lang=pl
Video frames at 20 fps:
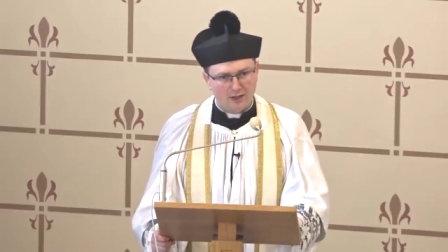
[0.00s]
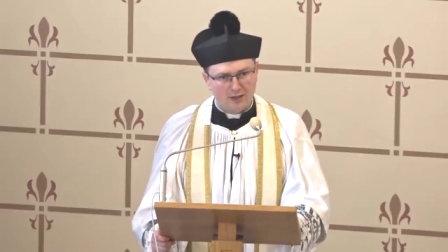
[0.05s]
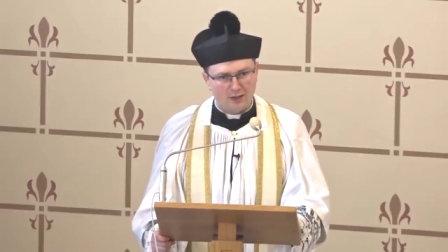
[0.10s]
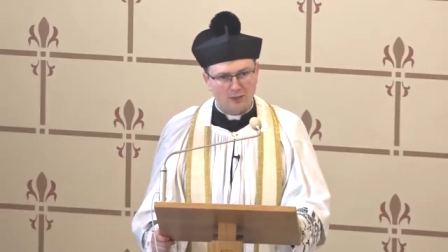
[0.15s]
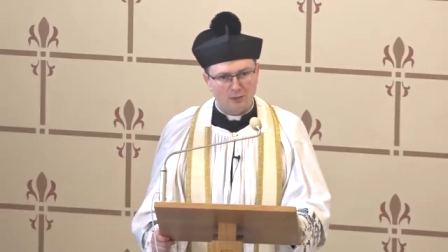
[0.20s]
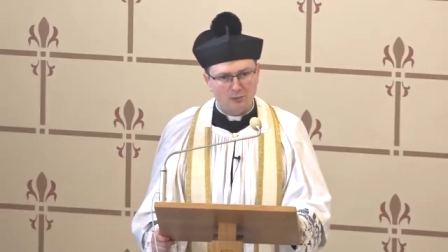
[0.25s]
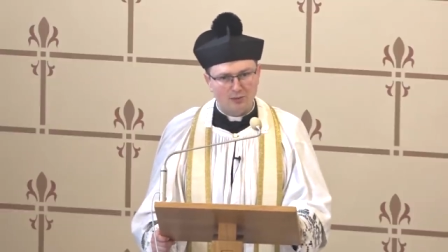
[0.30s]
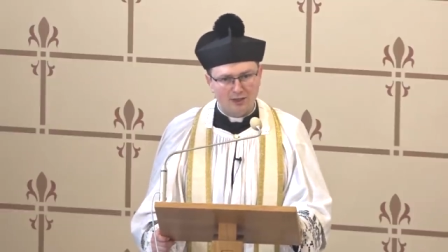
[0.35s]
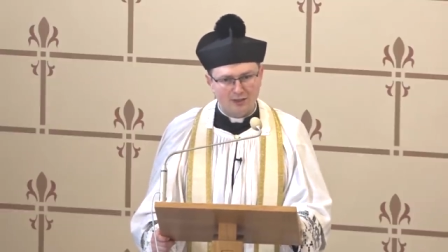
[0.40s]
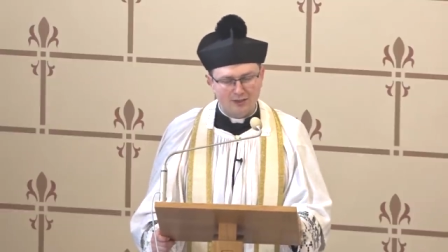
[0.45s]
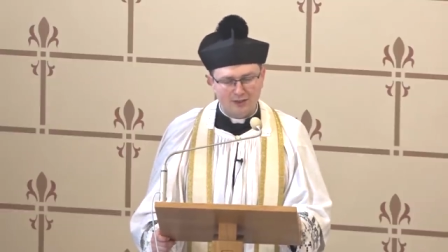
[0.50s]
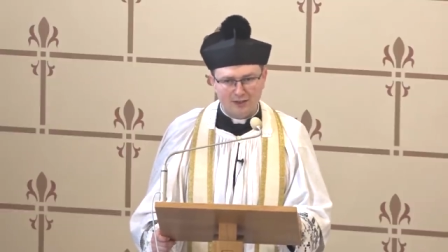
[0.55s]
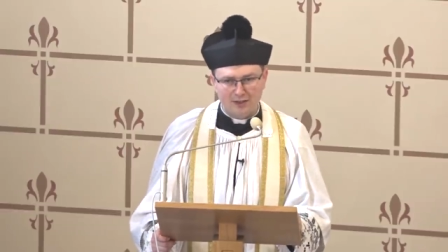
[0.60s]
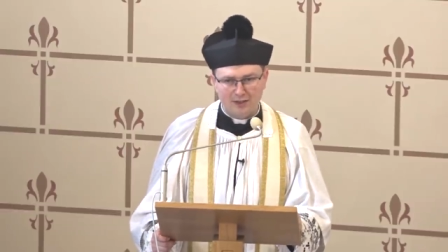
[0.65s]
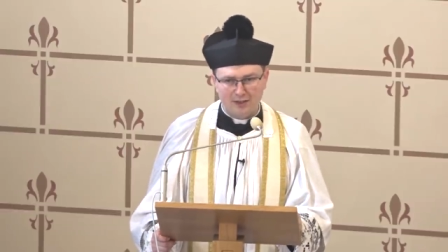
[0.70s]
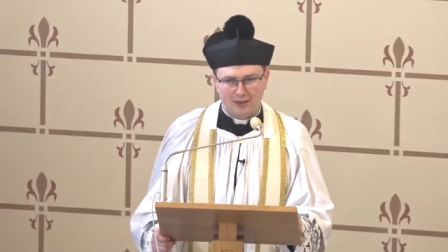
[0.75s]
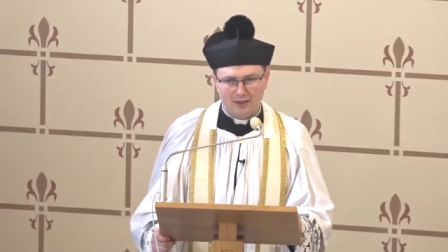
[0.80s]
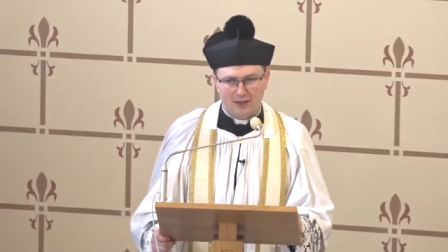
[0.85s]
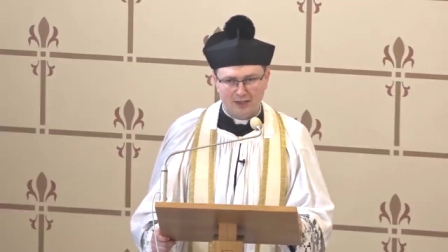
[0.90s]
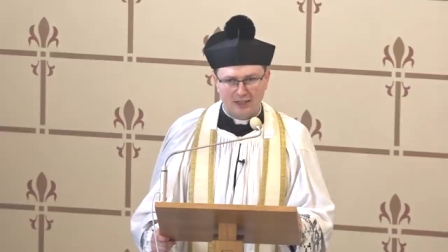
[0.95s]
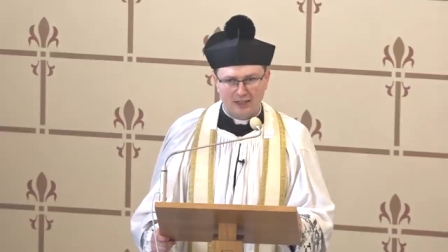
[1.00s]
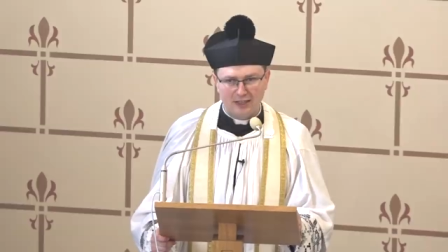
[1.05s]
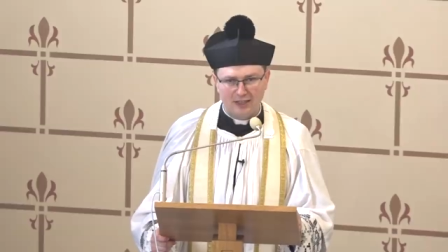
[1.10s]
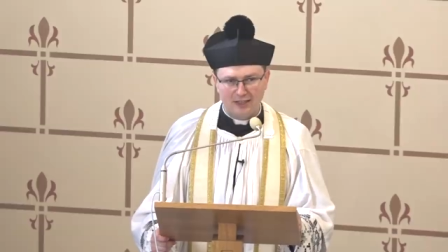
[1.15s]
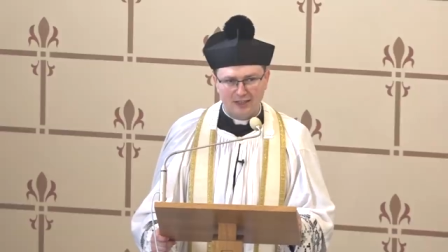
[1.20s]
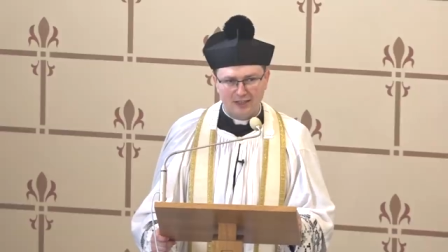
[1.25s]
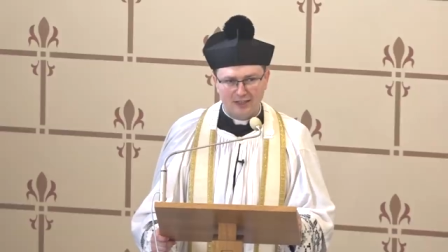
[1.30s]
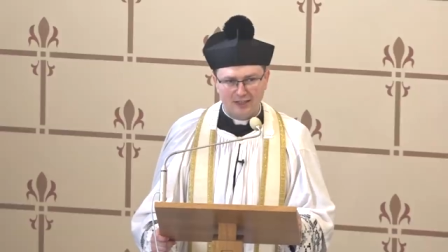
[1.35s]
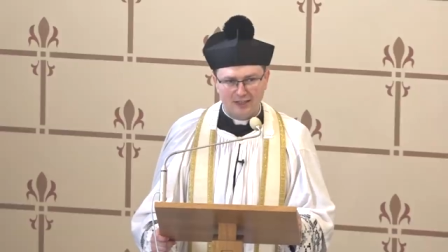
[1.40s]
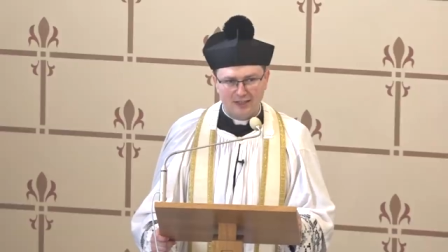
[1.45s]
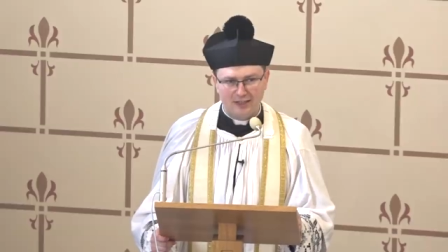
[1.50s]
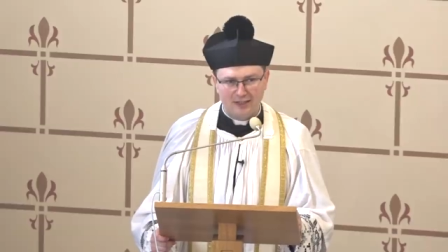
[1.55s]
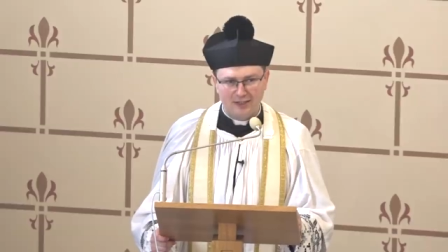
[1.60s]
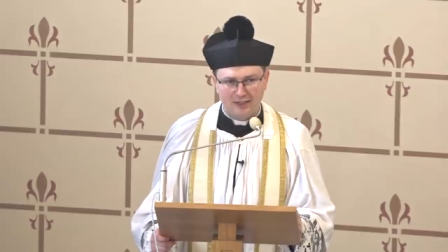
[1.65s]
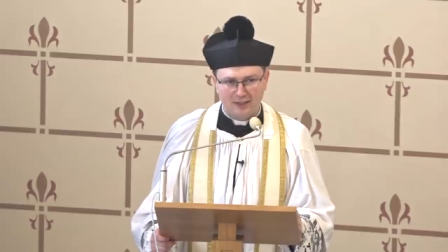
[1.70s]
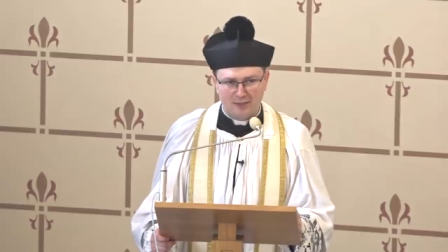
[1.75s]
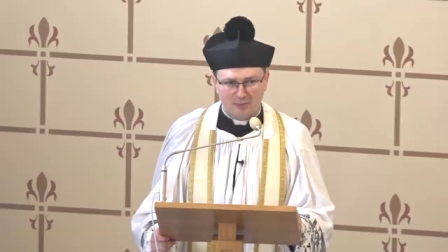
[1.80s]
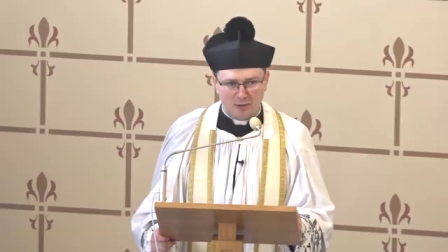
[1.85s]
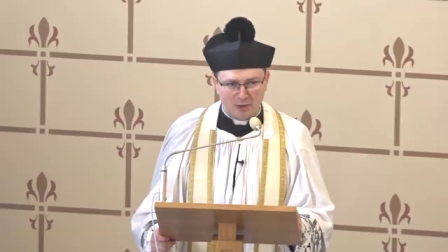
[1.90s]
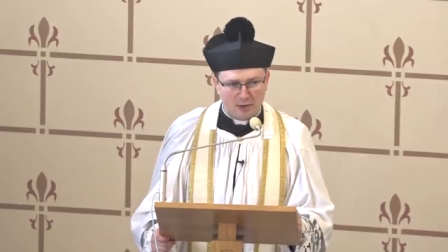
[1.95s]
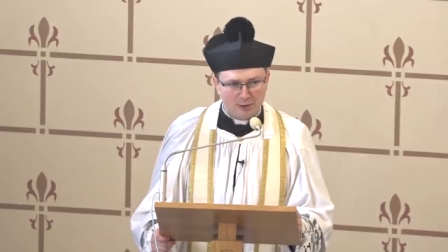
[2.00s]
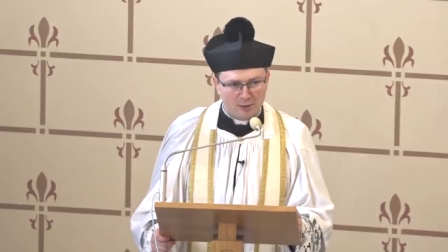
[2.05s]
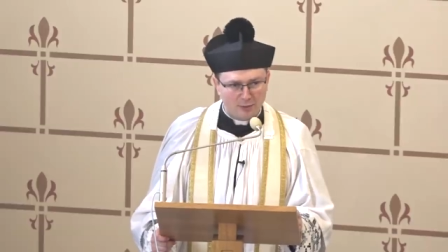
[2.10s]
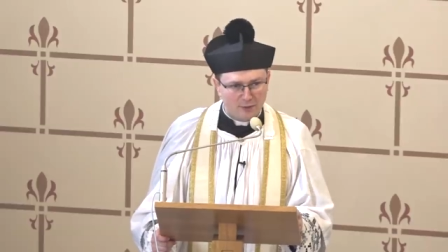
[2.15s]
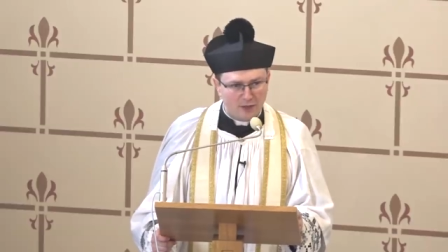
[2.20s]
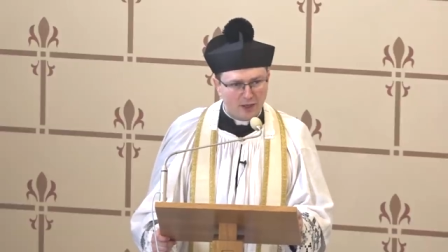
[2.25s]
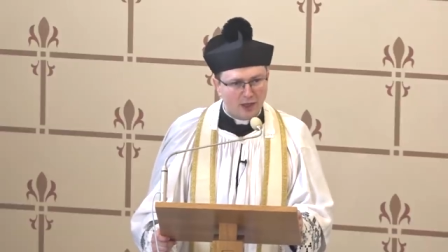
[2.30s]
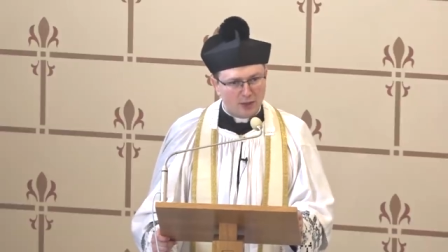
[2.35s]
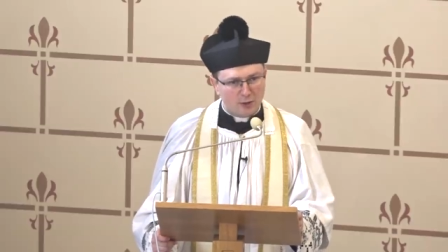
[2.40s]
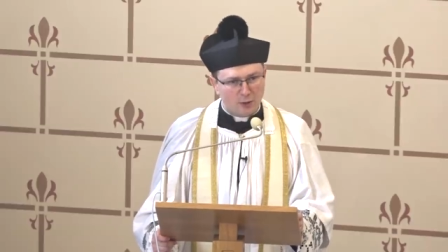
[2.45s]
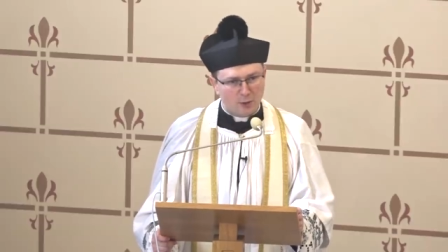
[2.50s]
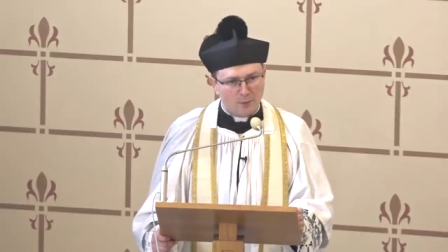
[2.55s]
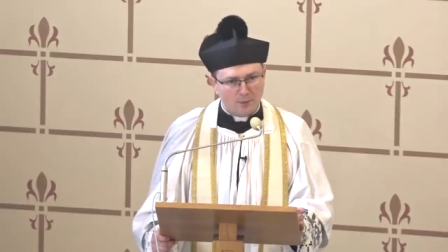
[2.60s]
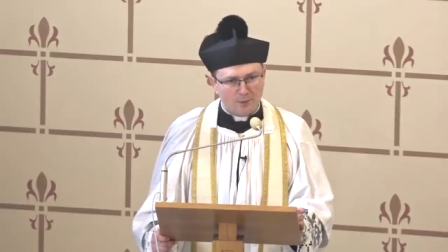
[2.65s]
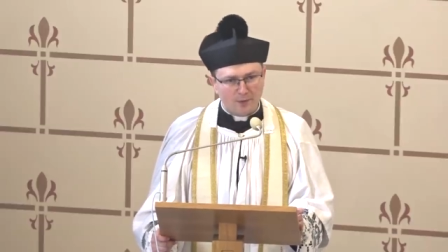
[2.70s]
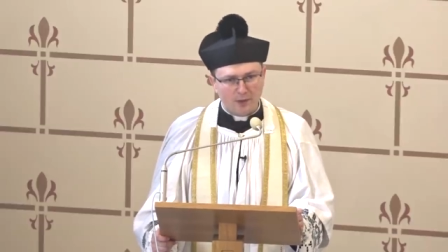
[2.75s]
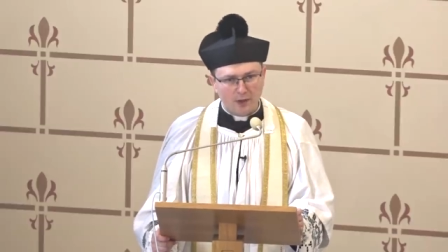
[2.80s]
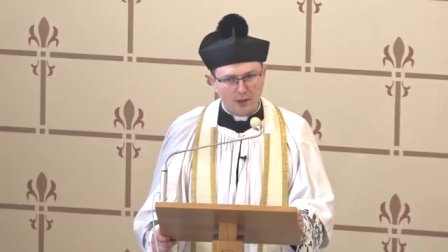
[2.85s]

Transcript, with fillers: Natomiast nie zmienia to faktu,